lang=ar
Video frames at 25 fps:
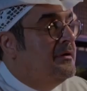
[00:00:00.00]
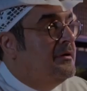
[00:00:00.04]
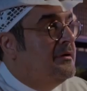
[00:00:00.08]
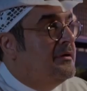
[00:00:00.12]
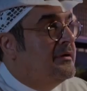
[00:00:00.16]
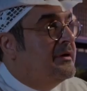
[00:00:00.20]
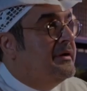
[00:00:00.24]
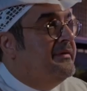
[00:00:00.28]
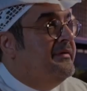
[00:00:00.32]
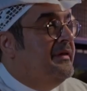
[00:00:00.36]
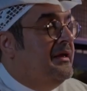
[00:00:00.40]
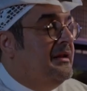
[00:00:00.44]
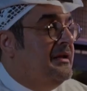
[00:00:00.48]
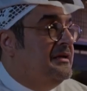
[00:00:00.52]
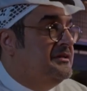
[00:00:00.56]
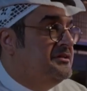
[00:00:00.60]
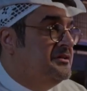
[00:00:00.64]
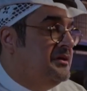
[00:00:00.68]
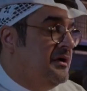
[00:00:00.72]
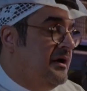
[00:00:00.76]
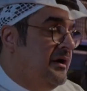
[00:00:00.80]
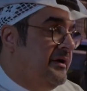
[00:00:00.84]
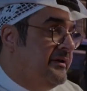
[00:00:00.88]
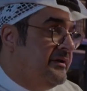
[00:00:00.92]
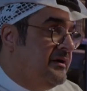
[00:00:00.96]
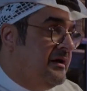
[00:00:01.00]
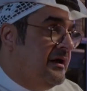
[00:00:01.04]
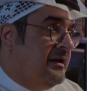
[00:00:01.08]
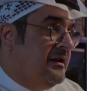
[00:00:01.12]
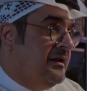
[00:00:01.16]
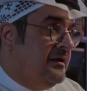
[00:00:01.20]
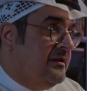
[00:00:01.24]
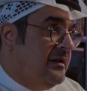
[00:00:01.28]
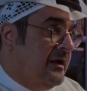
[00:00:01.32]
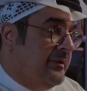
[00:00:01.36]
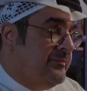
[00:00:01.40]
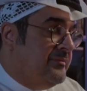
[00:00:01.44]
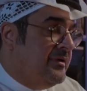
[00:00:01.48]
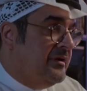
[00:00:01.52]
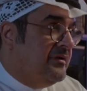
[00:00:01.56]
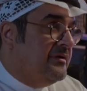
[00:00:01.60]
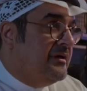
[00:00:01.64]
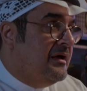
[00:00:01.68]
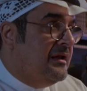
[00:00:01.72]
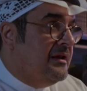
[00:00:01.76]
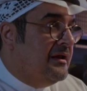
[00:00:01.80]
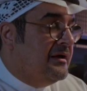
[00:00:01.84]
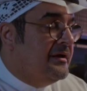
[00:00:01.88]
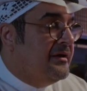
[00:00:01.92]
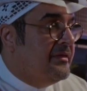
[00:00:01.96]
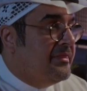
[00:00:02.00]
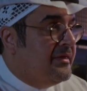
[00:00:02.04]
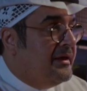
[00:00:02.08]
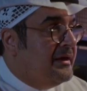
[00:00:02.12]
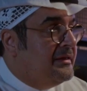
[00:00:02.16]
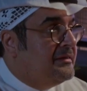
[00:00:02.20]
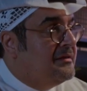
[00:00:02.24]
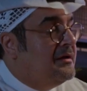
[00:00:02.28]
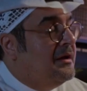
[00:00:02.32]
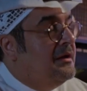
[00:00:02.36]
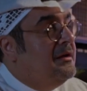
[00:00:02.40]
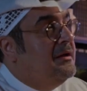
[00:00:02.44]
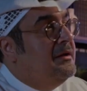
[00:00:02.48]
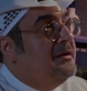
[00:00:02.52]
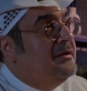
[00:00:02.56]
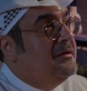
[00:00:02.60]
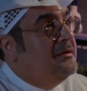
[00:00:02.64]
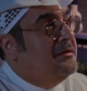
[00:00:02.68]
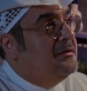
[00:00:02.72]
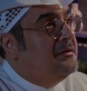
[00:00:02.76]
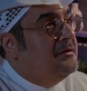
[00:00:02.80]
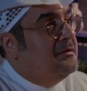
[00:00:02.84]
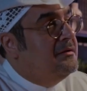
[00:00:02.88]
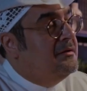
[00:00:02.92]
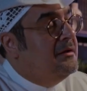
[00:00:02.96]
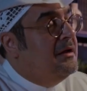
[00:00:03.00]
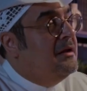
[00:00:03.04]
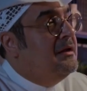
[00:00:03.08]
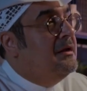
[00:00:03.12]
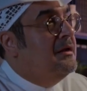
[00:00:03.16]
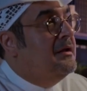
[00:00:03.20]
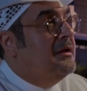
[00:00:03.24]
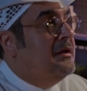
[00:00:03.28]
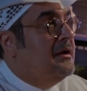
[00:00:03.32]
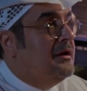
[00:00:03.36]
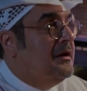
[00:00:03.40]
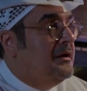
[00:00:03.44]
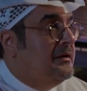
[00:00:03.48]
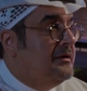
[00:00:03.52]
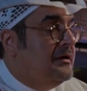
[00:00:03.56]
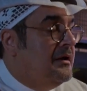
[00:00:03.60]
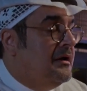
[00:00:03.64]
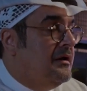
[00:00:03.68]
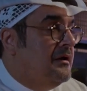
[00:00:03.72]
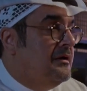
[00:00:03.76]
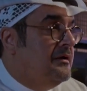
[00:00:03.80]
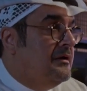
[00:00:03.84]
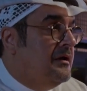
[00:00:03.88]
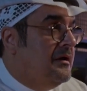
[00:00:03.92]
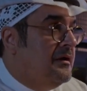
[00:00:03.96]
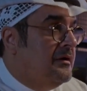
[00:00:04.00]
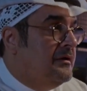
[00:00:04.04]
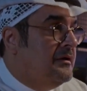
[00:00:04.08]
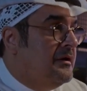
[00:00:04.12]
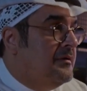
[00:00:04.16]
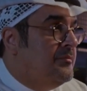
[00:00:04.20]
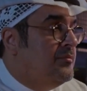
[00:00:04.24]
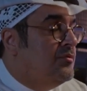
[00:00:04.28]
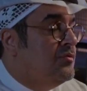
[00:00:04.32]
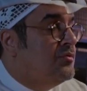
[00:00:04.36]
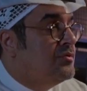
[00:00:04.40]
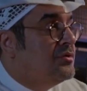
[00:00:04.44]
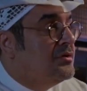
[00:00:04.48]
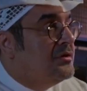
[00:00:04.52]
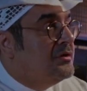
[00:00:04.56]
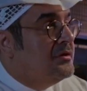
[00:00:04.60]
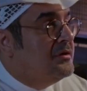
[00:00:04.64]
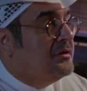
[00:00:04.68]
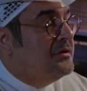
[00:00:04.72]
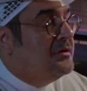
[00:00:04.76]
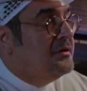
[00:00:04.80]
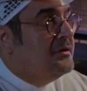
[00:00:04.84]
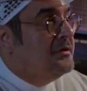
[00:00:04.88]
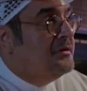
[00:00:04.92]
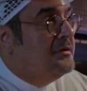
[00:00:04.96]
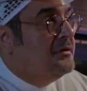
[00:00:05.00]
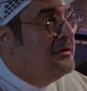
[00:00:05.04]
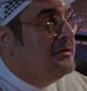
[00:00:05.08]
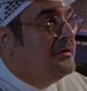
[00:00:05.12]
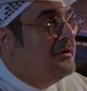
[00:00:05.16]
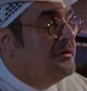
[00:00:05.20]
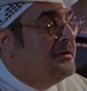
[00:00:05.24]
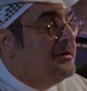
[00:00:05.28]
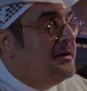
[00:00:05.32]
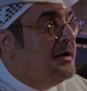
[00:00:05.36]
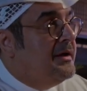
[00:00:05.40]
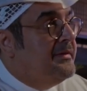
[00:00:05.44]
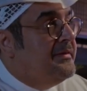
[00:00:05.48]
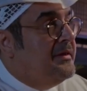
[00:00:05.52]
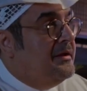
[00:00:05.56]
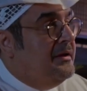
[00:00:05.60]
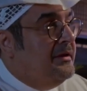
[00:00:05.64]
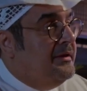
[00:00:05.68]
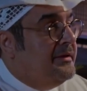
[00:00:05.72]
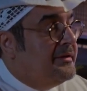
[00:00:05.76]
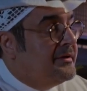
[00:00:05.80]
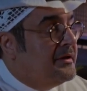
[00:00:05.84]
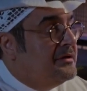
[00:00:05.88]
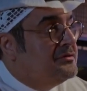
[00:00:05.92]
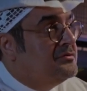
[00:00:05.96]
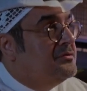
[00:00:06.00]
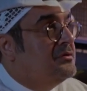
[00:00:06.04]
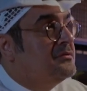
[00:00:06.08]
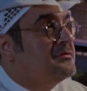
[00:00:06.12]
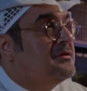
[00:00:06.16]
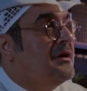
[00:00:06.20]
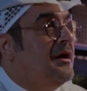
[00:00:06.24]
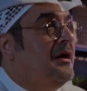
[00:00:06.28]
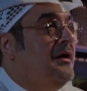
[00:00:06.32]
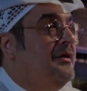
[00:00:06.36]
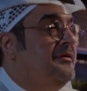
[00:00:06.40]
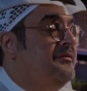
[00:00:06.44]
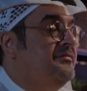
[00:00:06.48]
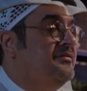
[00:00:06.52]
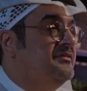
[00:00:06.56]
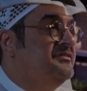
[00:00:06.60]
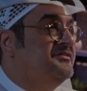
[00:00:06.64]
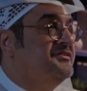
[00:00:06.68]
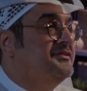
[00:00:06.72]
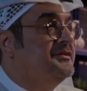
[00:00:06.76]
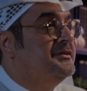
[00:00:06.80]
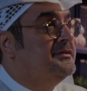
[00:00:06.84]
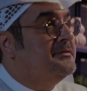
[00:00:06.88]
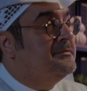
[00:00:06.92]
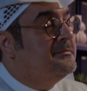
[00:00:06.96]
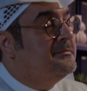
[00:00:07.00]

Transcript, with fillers: رد عليه الشاعر قال عبد قال له قضيت قال له قال له يا يا يا يا ابوك انا الحين رجل طاعن في السن